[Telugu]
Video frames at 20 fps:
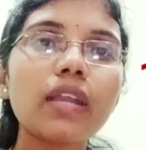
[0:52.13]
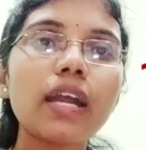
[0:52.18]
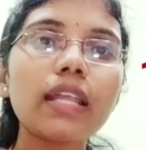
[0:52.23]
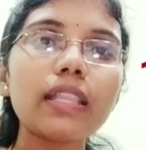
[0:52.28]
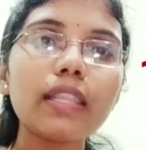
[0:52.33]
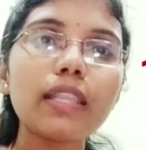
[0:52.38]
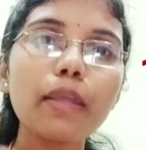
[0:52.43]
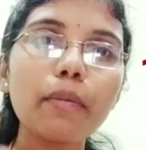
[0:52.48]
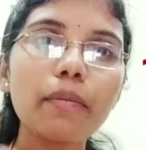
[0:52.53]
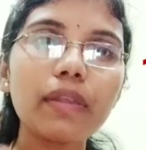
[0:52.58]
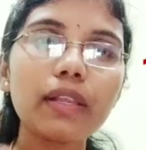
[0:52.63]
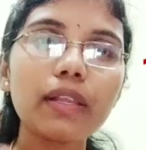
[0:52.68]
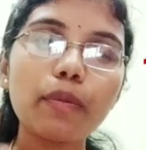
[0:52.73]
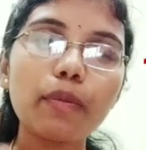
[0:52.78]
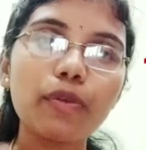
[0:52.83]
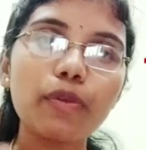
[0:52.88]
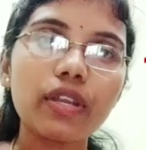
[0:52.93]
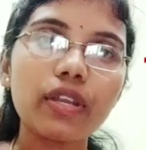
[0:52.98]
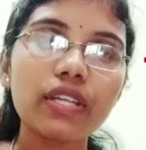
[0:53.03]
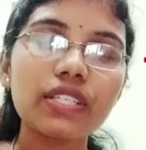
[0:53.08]
అంత మిల్క్
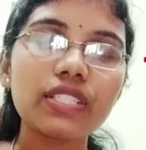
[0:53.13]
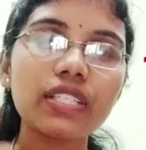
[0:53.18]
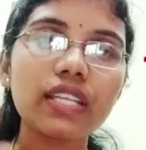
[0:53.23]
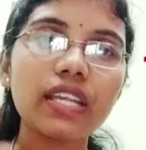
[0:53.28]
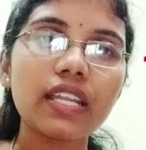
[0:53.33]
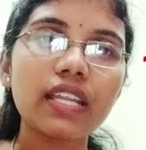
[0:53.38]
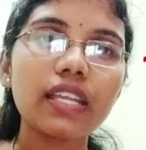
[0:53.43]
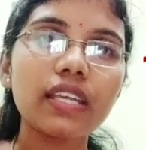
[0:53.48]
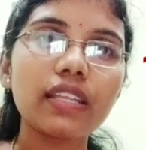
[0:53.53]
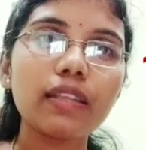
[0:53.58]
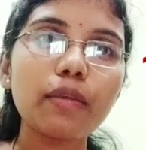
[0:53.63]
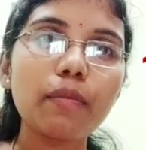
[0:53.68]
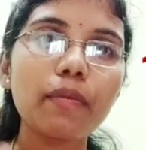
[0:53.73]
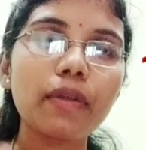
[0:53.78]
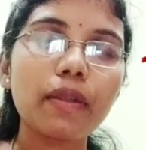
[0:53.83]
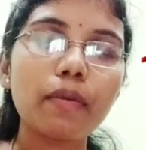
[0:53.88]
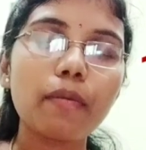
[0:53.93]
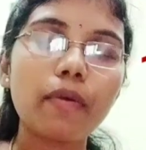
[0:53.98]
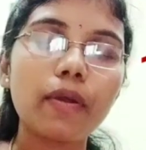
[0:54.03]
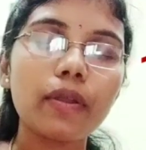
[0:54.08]
ప్రొడక్షన్ అనేది
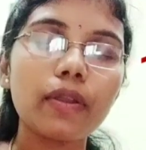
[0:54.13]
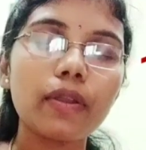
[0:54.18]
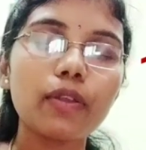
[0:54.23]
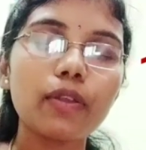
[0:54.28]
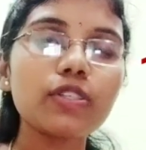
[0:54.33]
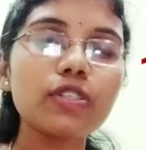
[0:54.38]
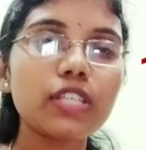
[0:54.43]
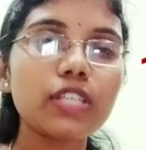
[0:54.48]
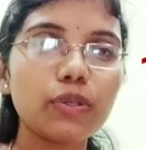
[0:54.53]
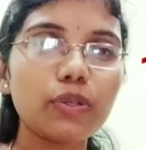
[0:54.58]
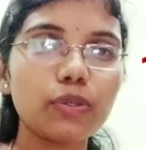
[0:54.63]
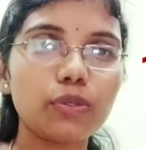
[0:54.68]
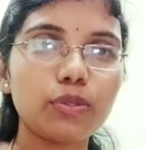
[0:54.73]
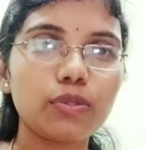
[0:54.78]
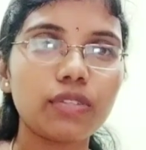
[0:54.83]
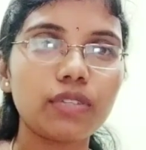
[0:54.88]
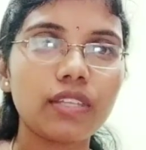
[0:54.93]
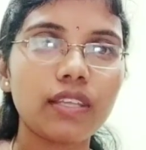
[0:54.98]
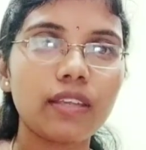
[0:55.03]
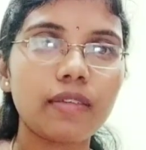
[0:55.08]
మన బాడీలో
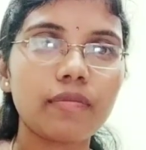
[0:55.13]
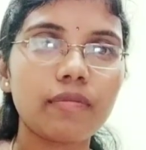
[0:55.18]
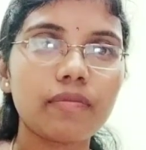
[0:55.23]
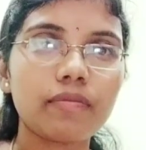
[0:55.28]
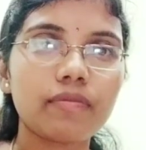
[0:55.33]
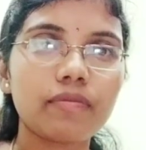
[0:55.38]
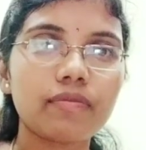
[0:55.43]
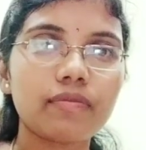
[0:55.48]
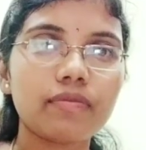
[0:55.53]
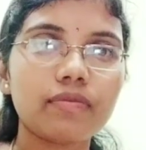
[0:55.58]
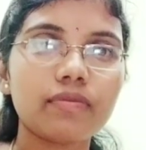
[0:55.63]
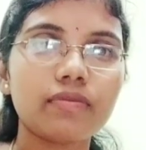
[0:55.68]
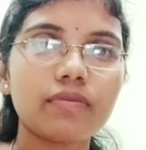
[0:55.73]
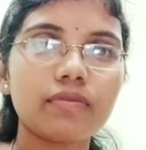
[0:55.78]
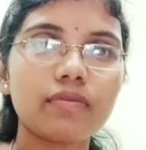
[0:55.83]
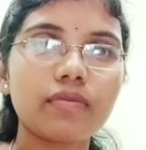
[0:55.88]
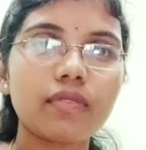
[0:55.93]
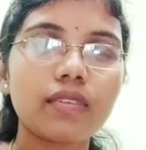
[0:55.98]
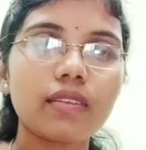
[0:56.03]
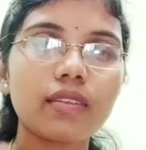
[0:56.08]
జరుగుతుంది
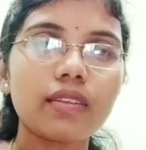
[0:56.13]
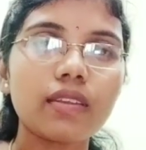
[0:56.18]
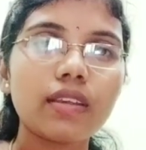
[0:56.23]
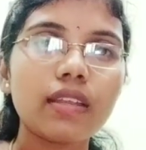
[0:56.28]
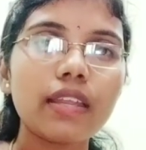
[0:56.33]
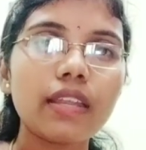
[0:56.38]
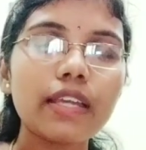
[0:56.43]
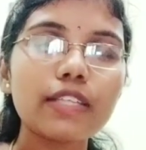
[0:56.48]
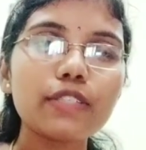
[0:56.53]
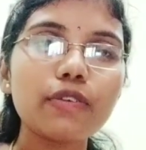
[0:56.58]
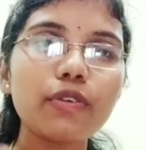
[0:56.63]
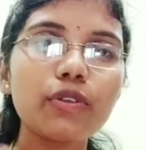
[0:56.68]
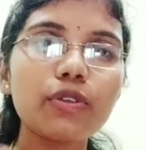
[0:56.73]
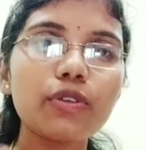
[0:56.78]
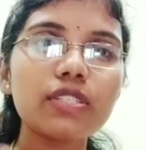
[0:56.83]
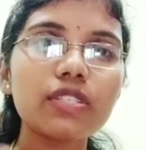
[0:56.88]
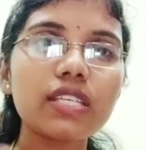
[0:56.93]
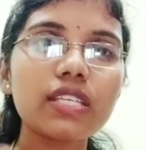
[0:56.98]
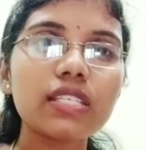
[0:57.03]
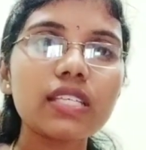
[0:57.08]
నెక్స్ట్ వన్
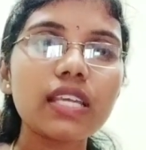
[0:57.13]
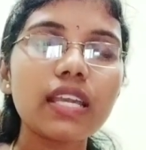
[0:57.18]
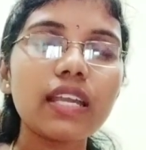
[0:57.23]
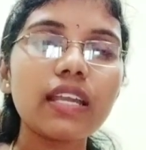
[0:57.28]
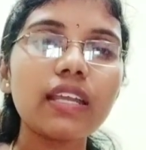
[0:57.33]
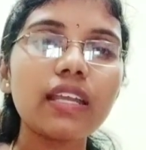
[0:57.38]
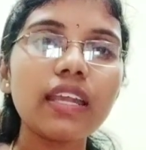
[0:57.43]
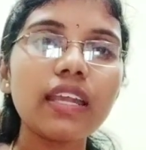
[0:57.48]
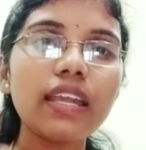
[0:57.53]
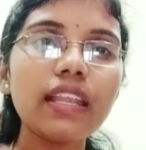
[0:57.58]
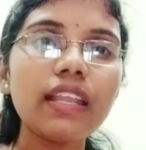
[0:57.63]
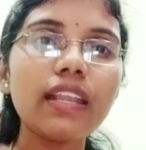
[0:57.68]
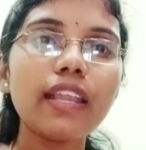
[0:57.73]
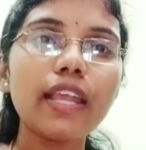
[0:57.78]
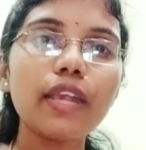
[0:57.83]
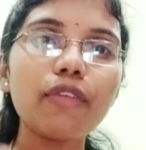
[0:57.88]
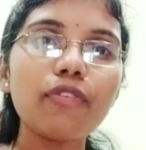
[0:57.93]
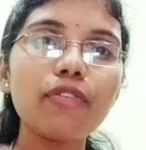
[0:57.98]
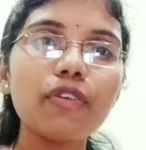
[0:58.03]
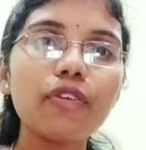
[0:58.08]
వచ్చేసి గ్రీన్
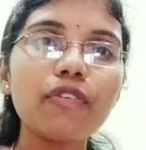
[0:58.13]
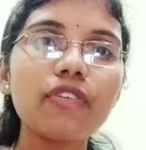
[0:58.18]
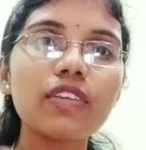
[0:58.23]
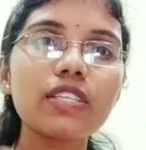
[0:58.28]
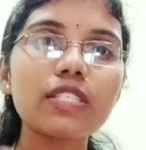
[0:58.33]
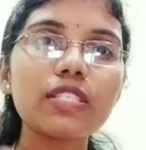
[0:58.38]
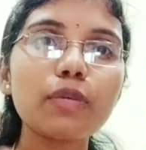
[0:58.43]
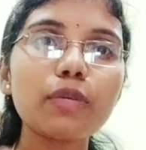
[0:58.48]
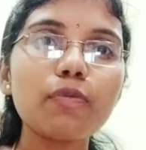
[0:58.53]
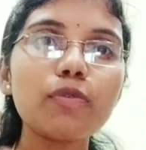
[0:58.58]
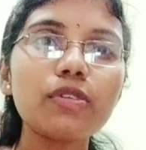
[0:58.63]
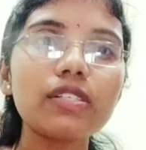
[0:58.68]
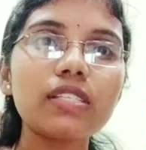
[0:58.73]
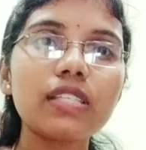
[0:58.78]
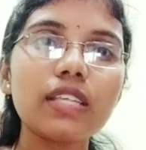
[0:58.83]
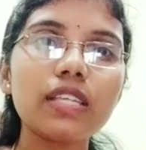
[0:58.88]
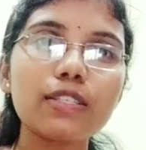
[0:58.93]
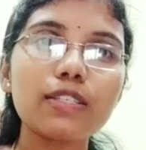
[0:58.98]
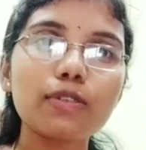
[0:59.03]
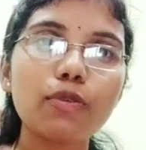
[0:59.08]
లీఫీ వెజిటేబుల్స్
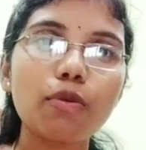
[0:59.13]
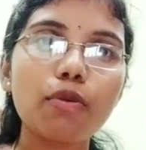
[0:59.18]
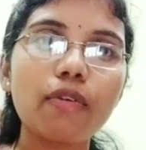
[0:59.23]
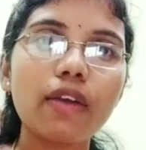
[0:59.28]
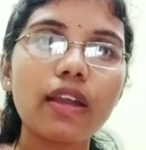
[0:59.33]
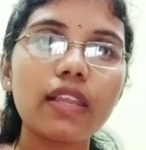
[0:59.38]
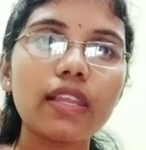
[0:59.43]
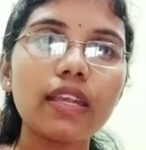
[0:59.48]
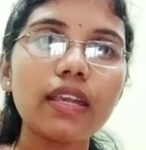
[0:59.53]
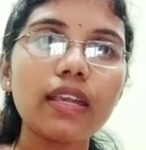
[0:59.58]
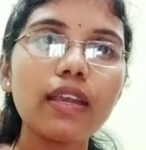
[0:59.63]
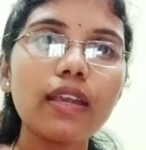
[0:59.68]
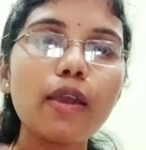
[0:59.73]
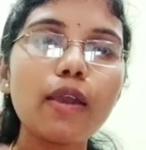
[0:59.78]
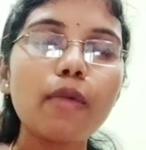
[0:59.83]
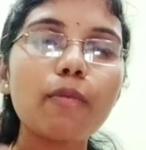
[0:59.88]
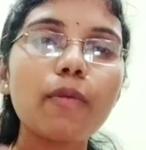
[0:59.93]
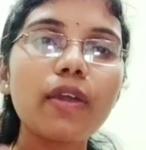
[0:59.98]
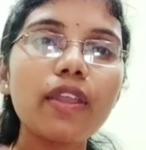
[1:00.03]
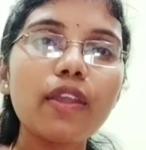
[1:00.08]
తీసుకోవాలి
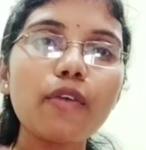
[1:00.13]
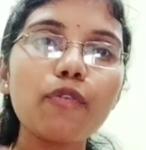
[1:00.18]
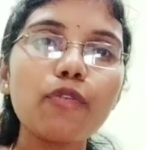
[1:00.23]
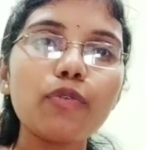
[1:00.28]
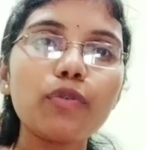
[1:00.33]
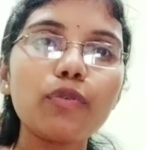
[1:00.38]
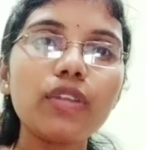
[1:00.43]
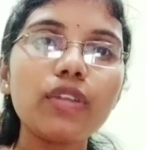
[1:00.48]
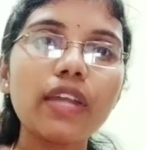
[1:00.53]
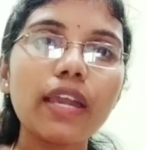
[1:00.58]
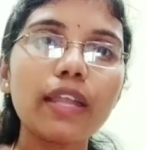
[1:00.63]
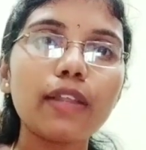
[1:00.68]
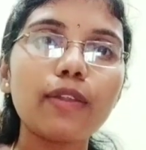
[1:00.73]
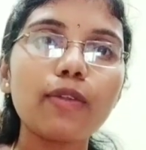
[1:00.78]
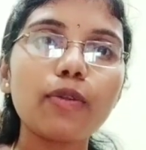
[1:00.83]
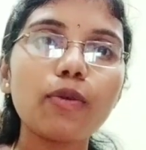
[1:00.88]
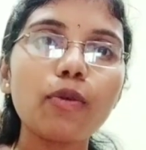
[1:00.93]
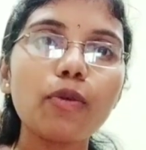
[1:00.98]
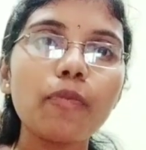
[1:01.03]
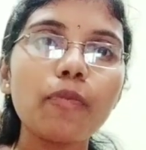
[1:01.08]
మన ఫుడ్
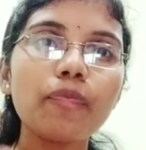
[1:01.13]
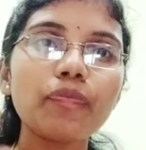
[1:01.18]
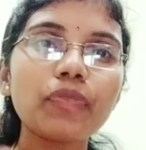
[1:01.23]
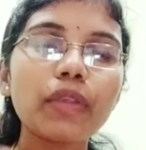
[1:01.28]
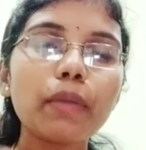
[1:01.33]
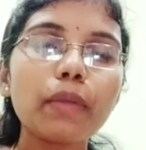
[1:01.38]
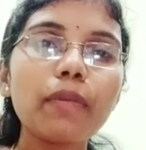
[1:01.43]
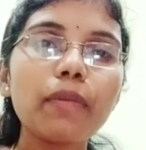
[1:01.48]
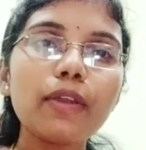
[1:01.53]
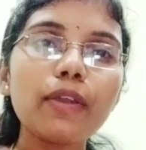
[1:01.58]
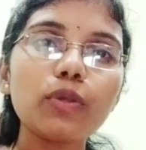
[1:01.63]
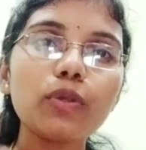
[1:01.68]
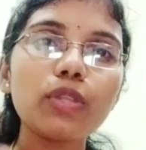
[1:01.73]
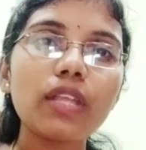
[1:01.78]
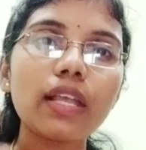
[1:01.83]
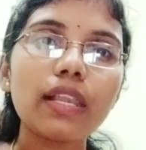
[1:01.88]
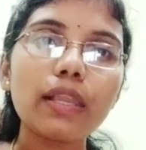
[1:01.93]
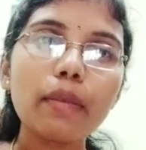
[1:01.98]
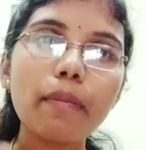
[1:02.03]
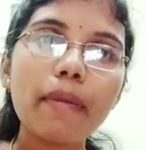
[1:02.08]
డైట్లో మీకు
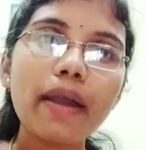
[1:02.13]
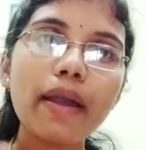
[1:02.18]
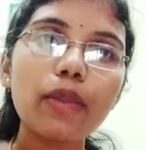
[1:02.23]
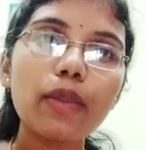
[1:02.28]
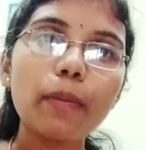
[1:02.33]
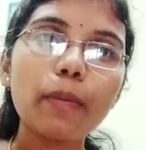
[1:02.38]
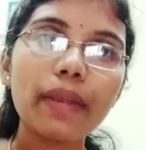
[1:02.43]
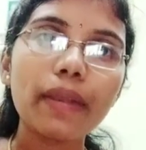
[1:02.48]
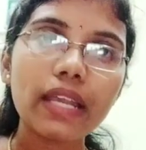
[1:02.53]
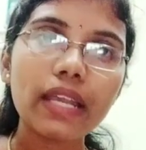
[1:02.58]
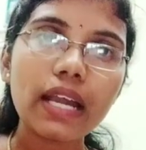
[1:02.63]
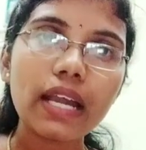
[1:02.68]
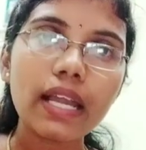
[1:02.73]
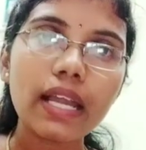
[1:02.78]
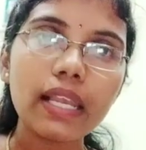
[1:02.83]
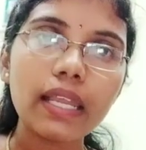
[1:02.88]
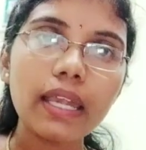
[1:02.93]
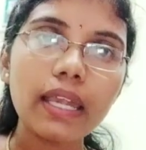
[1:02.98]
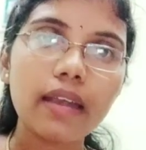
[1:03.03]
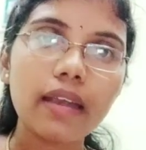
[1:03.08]
తల్లిపాలు
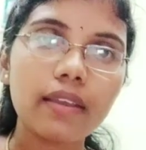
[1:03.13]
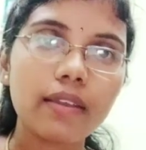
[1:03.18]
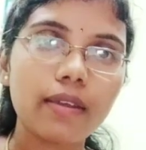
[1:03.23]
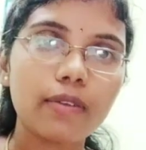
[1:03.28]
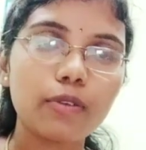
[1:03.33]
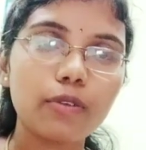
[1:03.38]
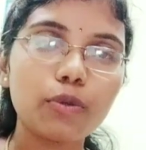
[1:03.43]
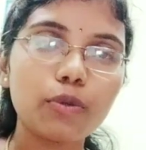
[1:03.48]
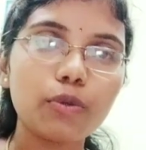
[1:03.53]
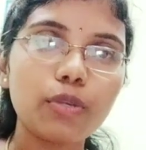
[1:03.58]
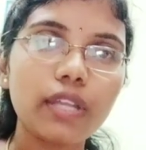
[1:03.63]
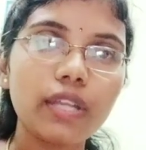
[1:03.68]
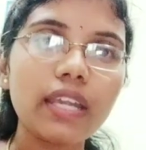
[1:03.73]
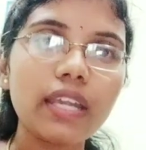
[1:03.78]
పెరగాలి అని అనుకుంటే